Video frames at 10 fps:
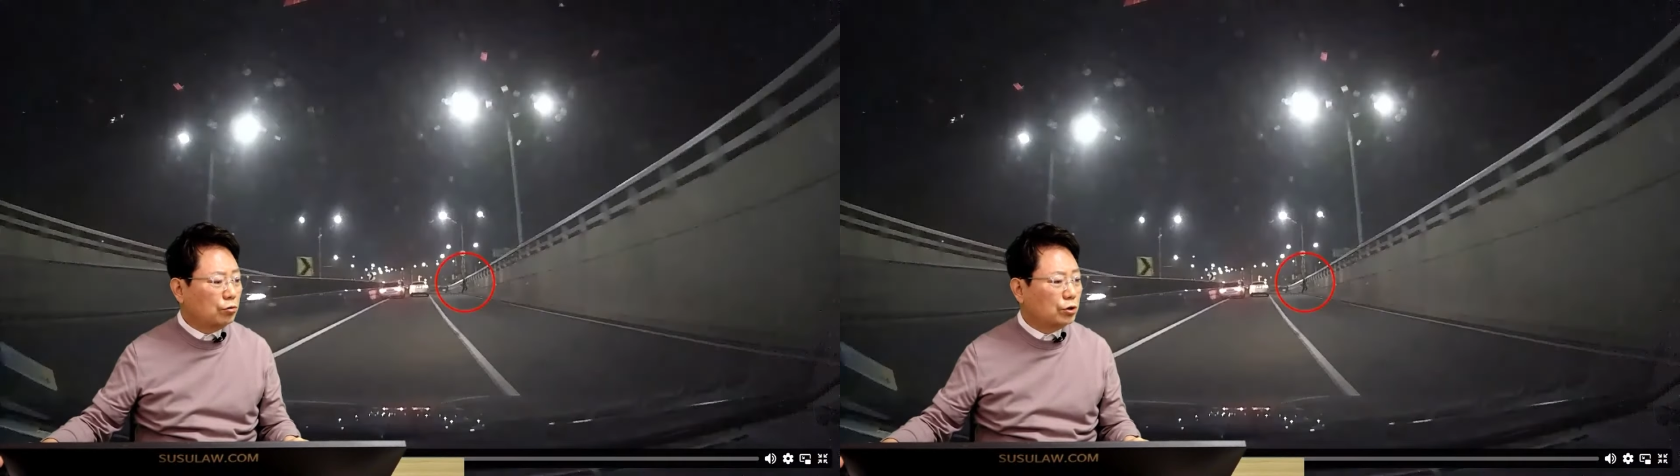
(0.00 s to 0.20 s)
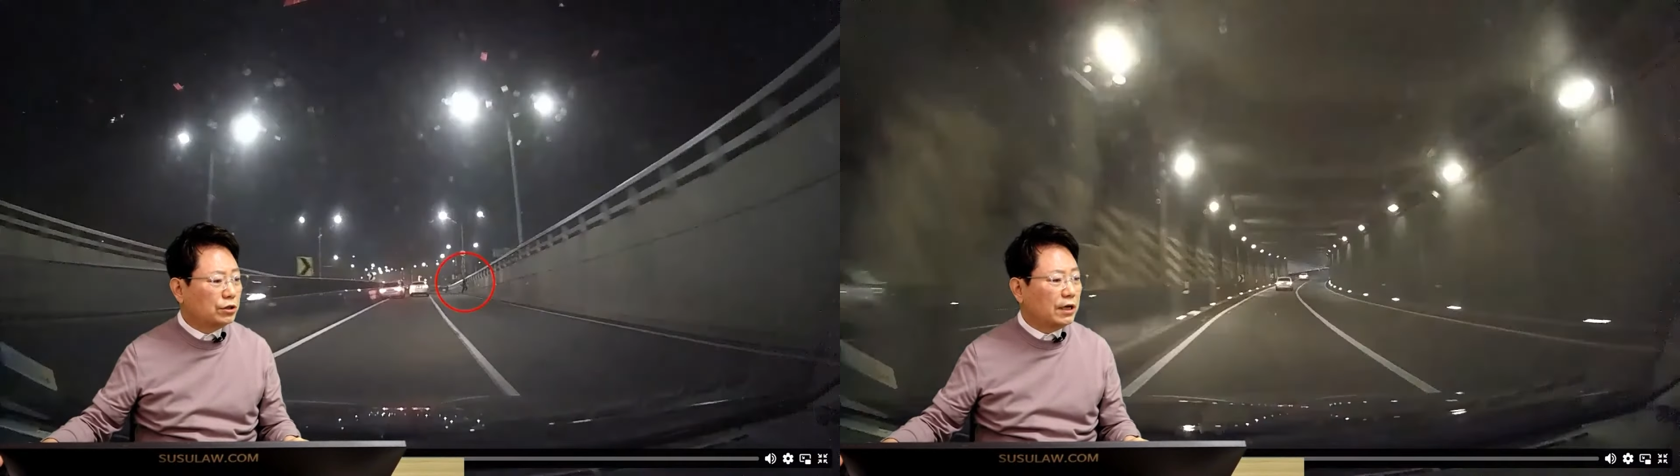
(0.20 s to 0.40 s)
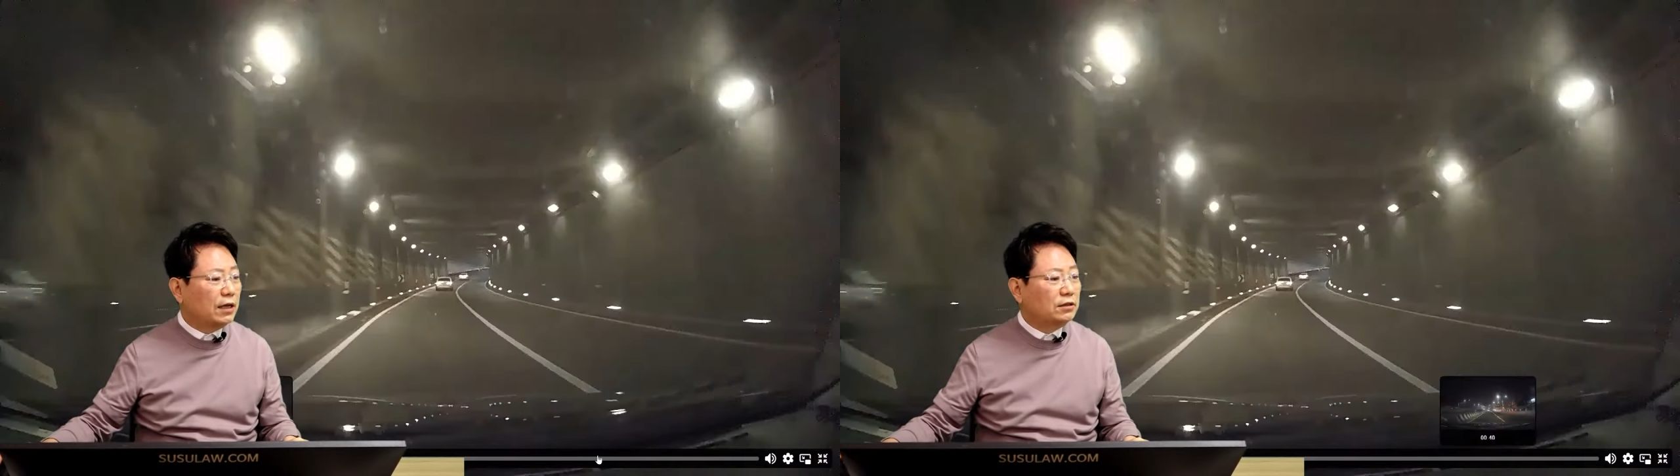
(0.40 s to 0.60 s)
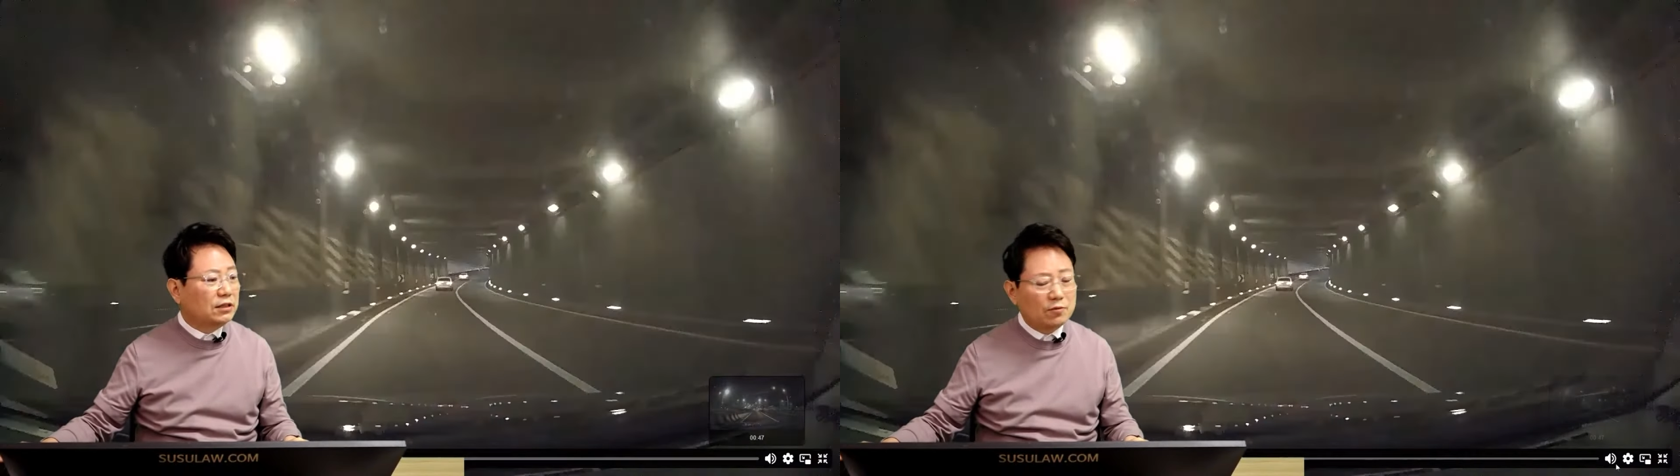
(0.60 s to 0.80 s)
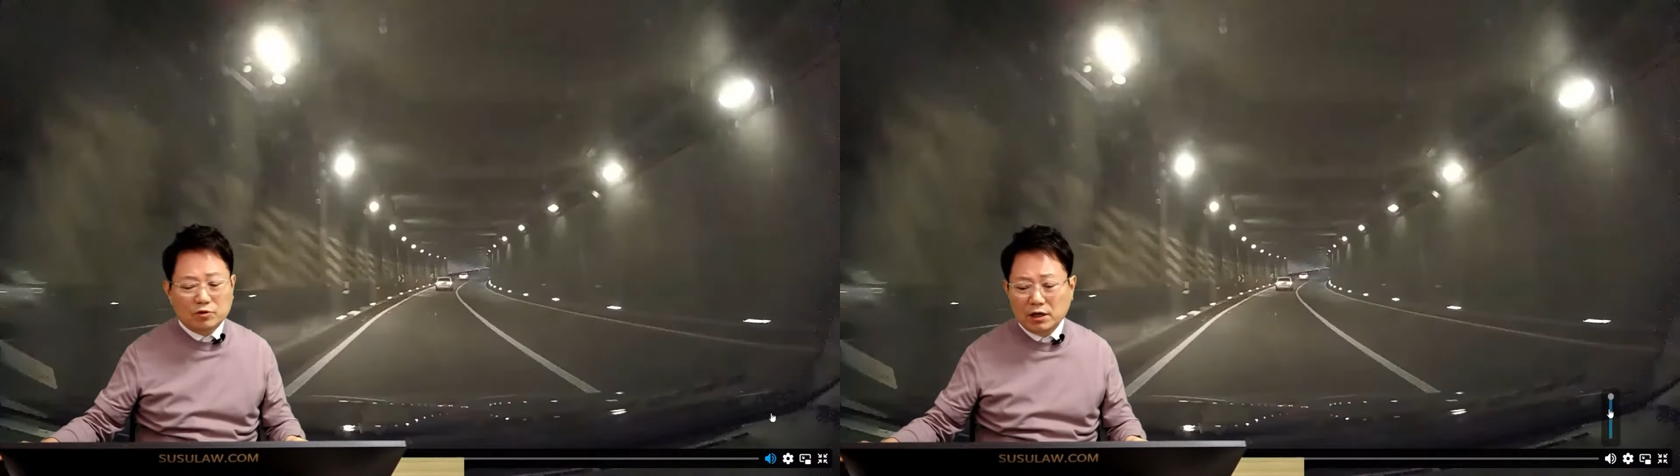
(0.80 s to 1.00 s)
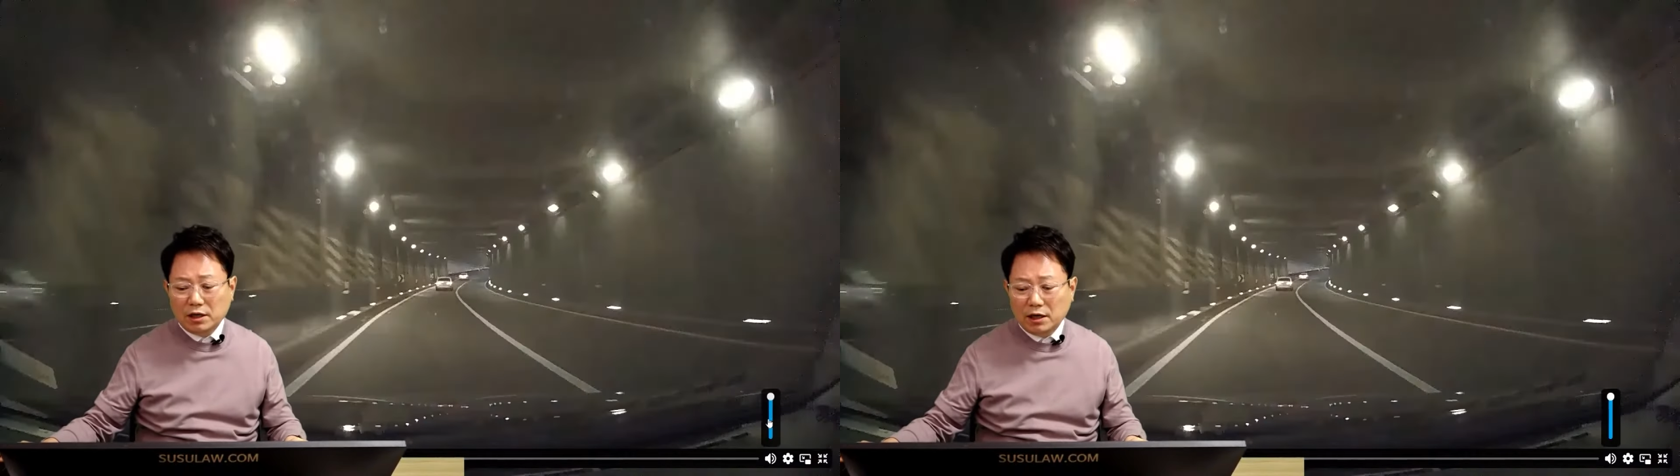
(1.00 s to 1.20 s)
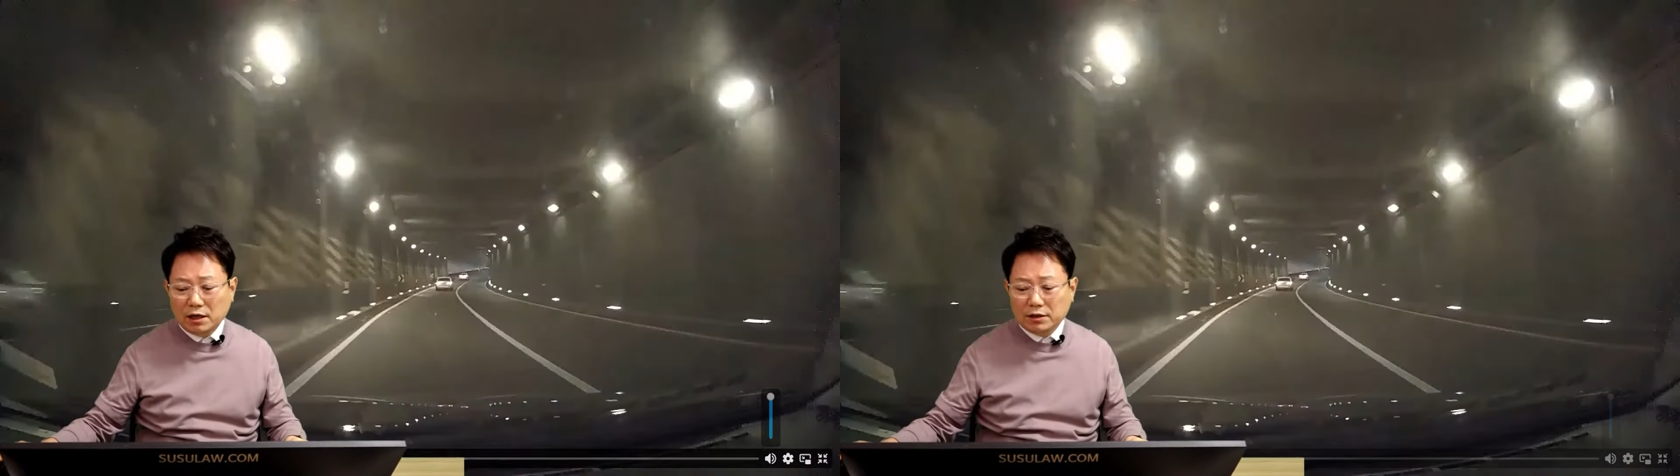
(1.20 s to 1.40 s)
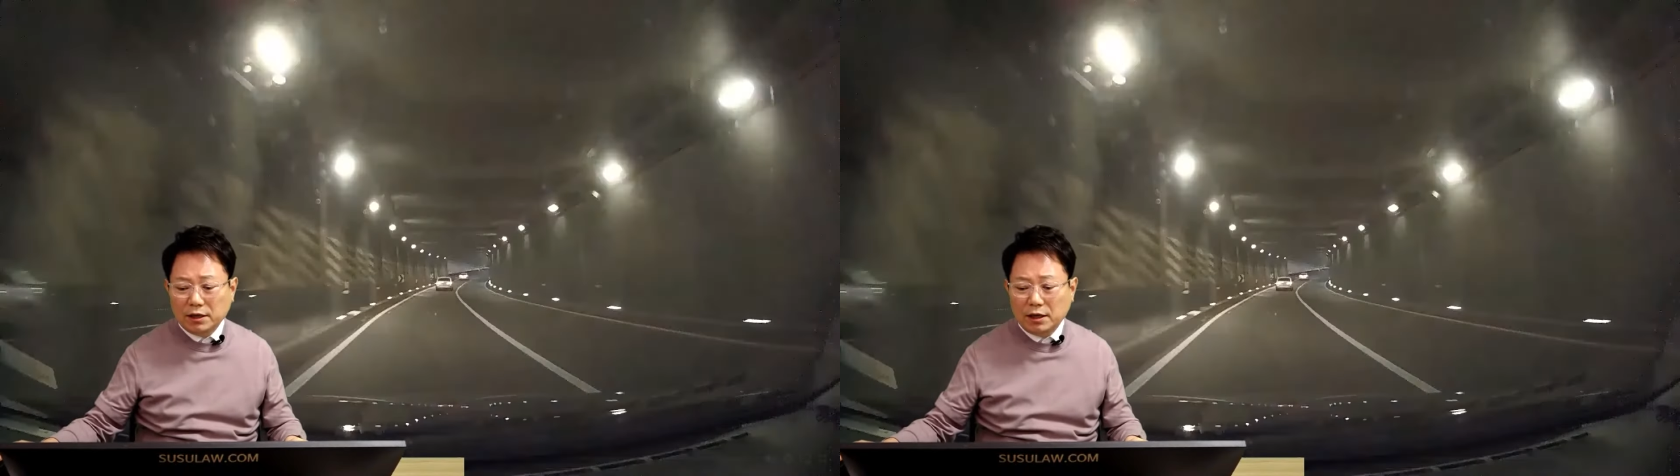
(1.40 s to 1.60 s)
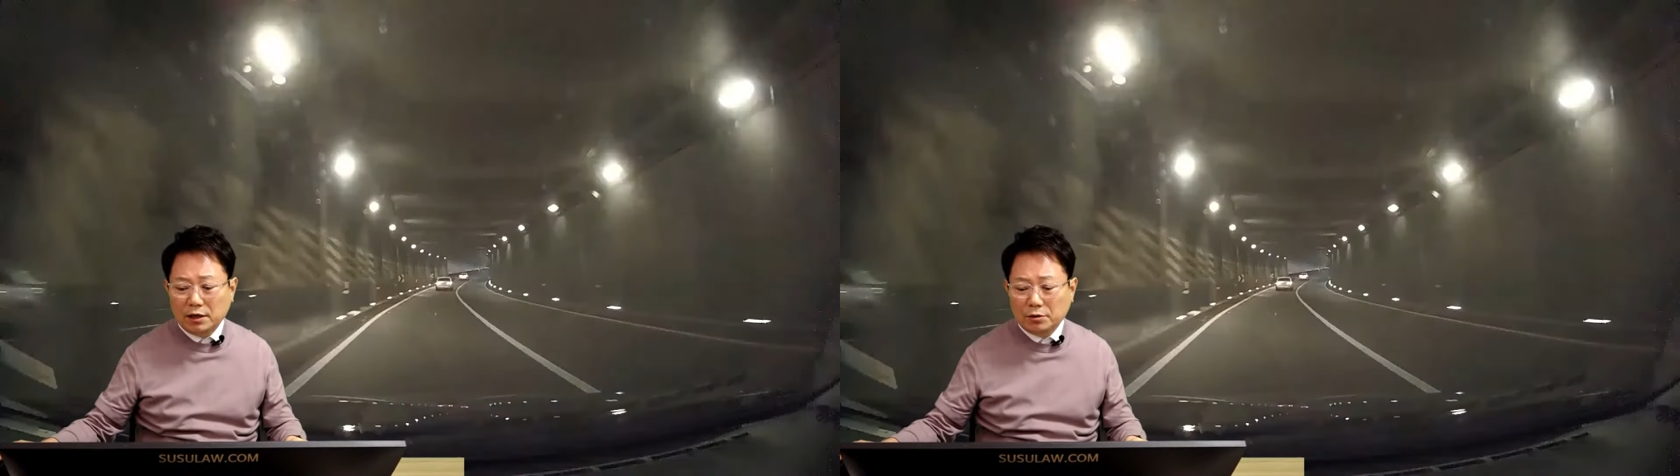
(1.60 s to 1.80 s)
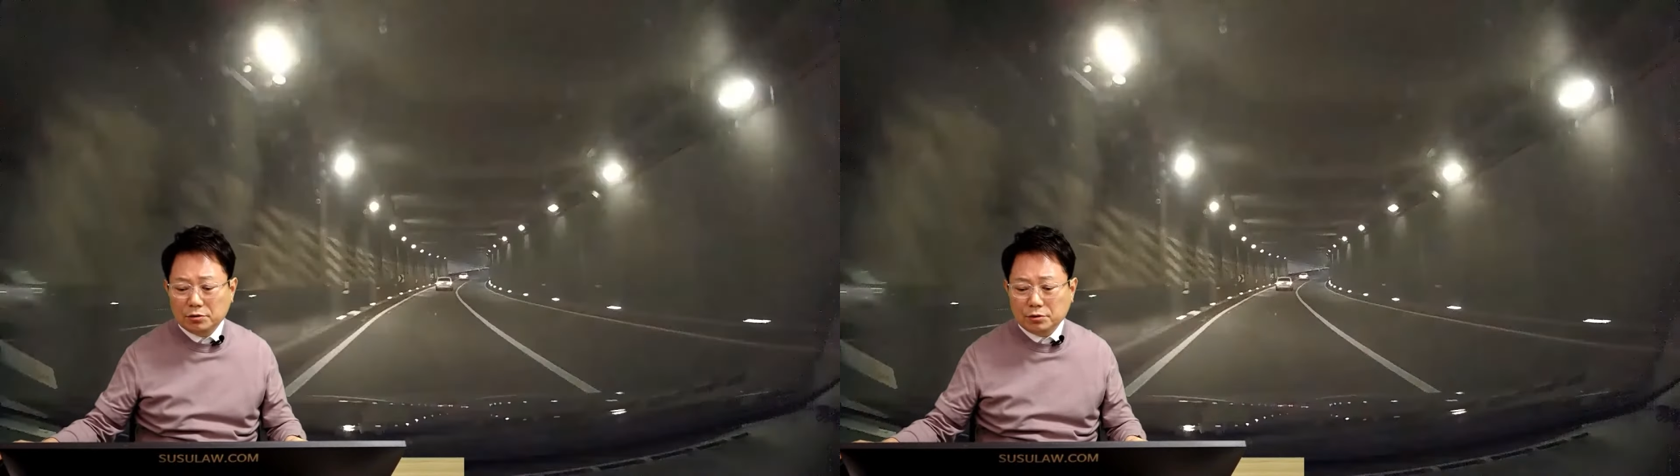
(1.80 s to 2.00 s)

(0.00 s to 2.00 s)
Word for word: 어유 저 쟤네들 때문에 예